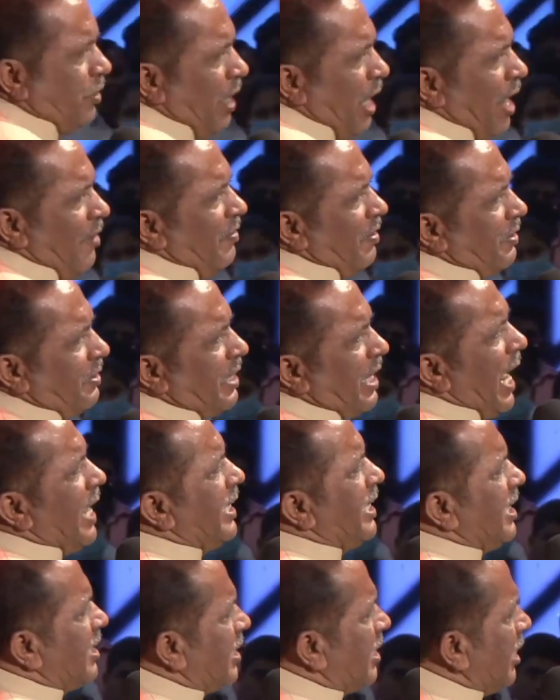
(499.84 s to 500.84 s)
டு ஹாவ் அ
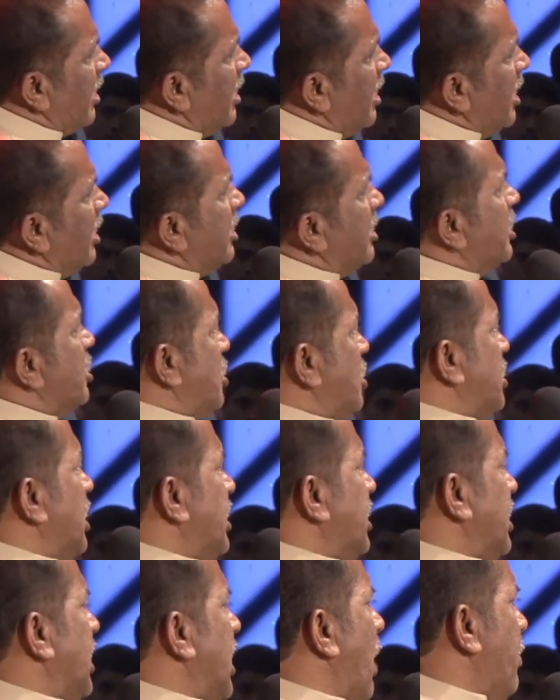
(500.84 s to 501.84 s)
ரேடிக்கல்
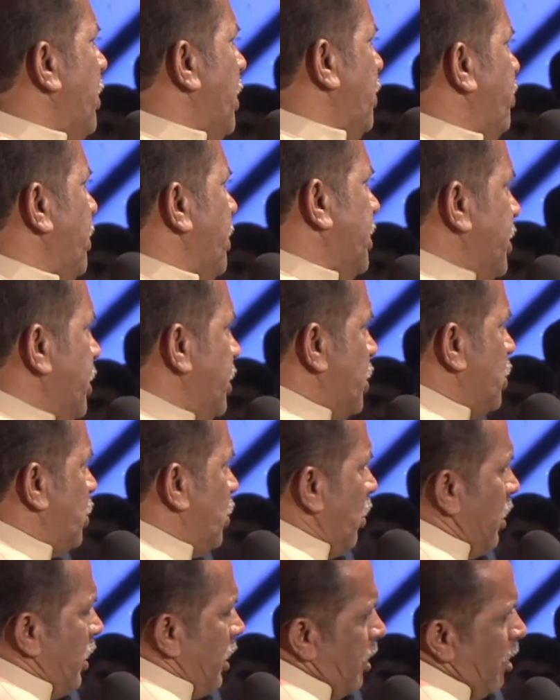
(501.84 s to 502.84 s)
கிறிஸ்டின் கமிட்மெண்ட் என்று
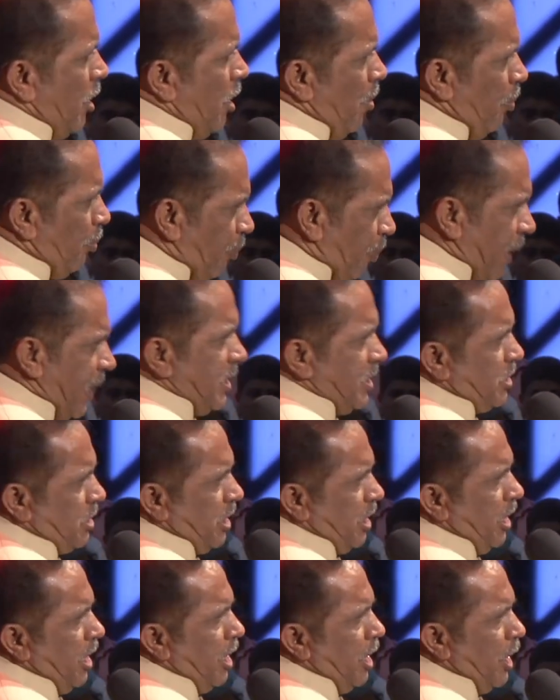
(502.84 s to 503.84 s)
சொல்லி
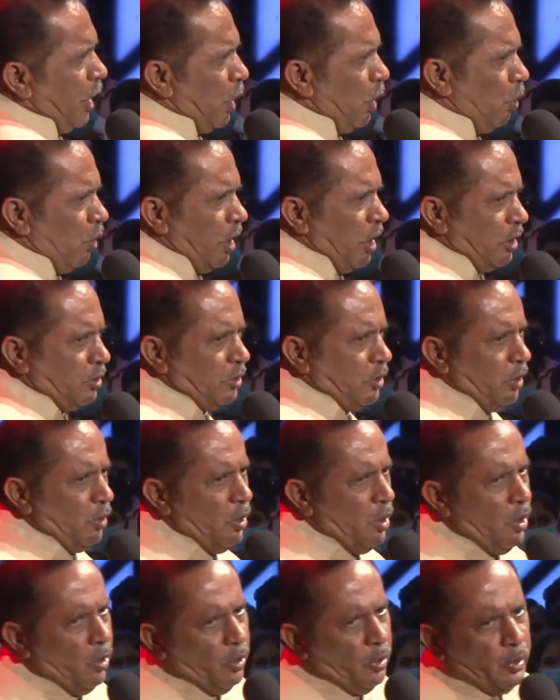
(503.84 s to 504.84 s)
பேச உள்ளத்தில்
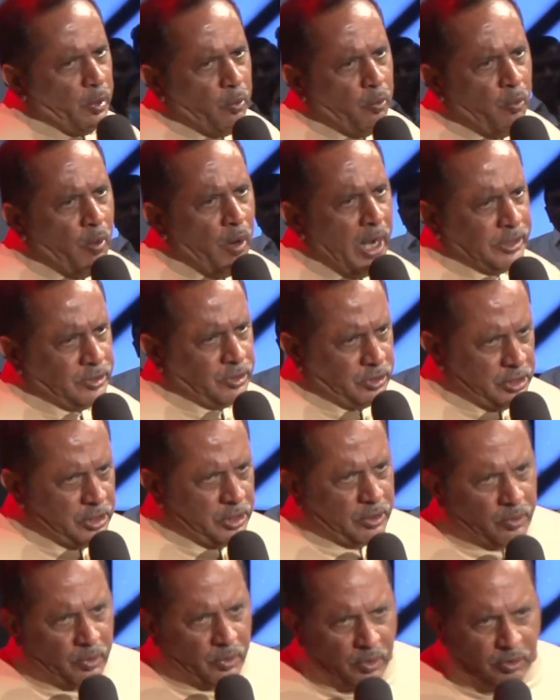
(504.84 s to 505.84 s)
ஒரு வாஞ்சியை
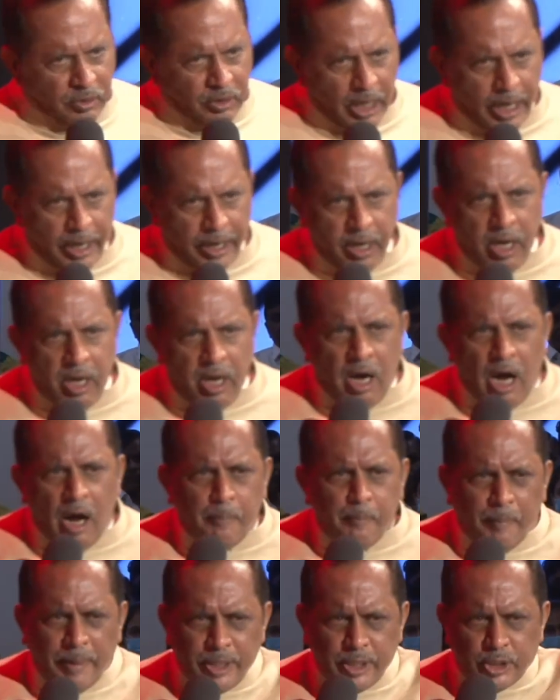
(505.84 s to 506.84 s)
கொடுத்தா
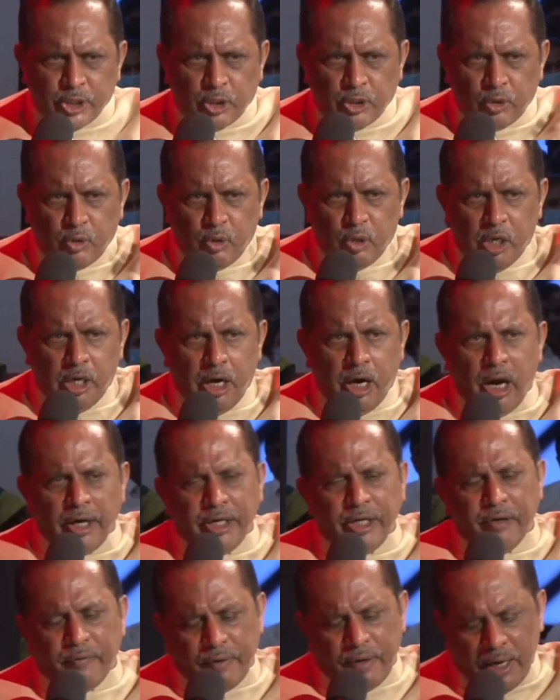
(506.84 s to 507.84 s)
மனுஷ
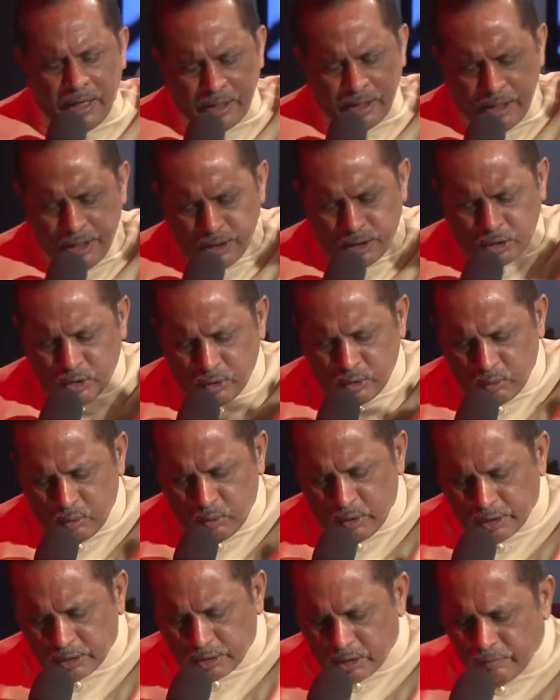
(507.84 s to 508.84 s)
ஆண்டவராக இயேசு இந்த
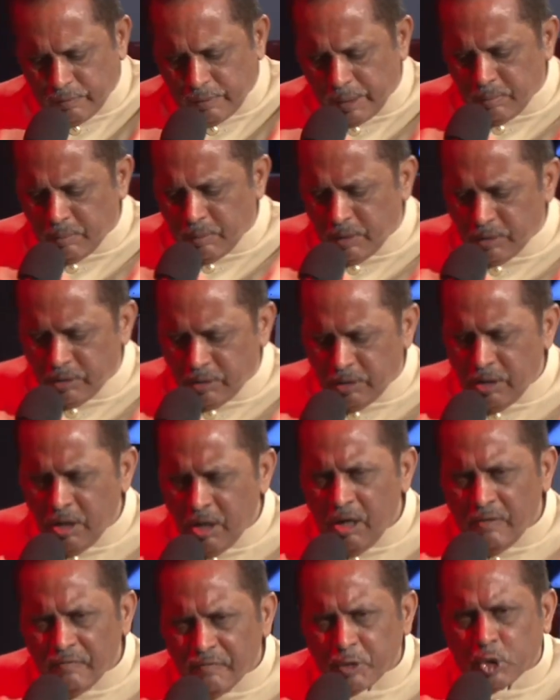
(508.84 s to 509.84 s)
உலகத்தில் வரும் பொழுது
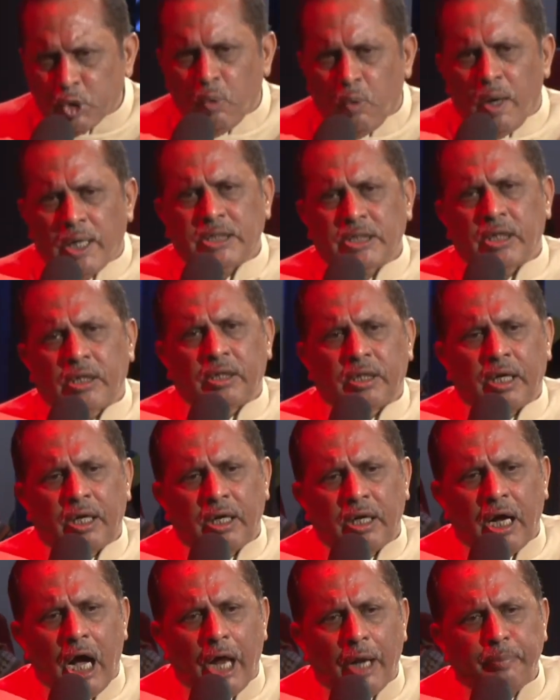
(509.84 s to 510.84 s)
விசுவாசத்தை
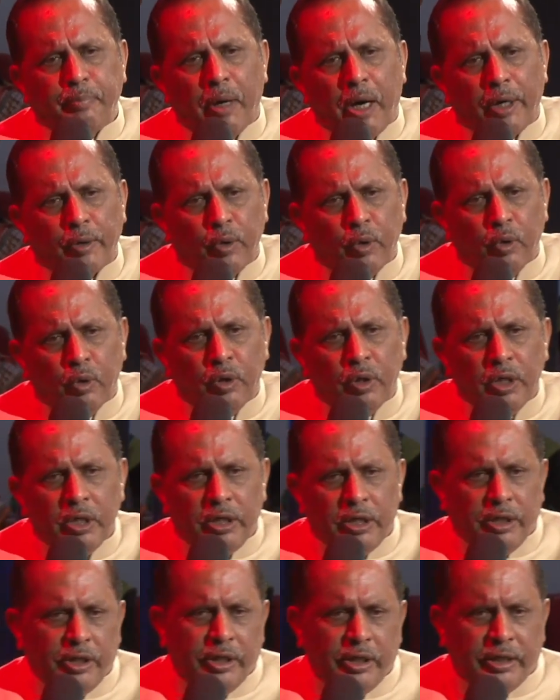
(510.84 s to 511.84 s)
காண்பாரோ
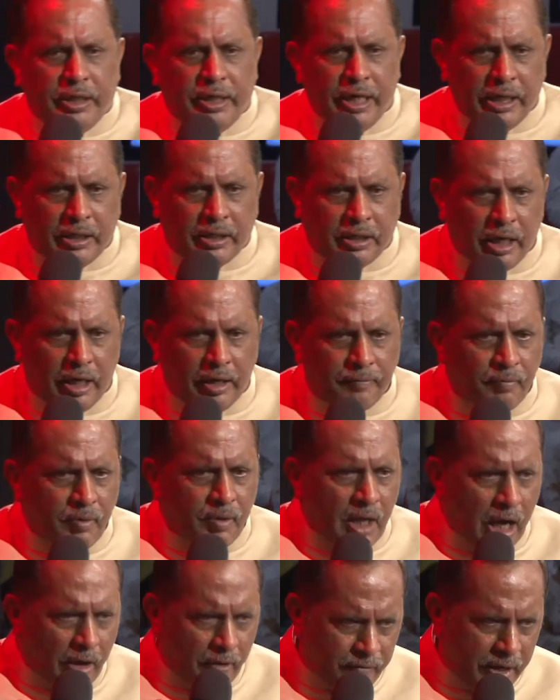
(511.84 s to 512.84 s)
என்று கேட்டார்
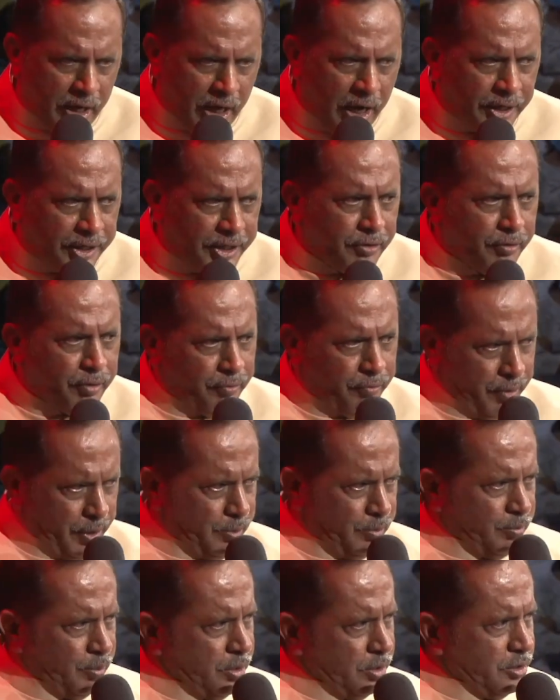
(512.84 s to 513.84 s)
அவை ஆண்டவர்
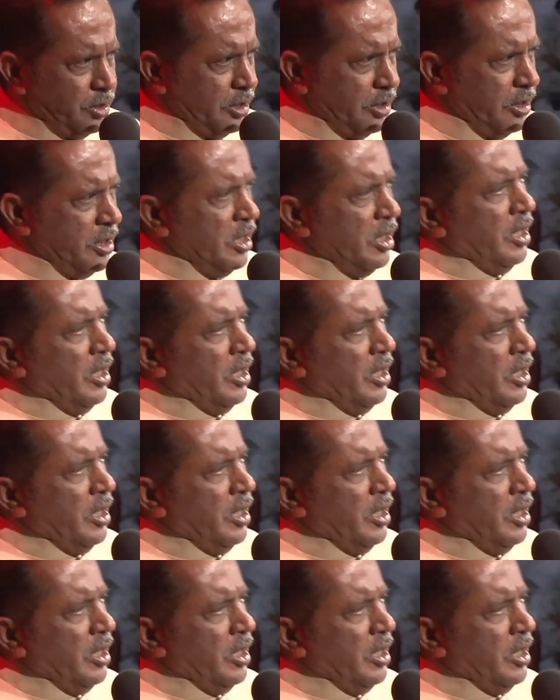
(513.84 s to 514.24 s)
வரும் பொழுது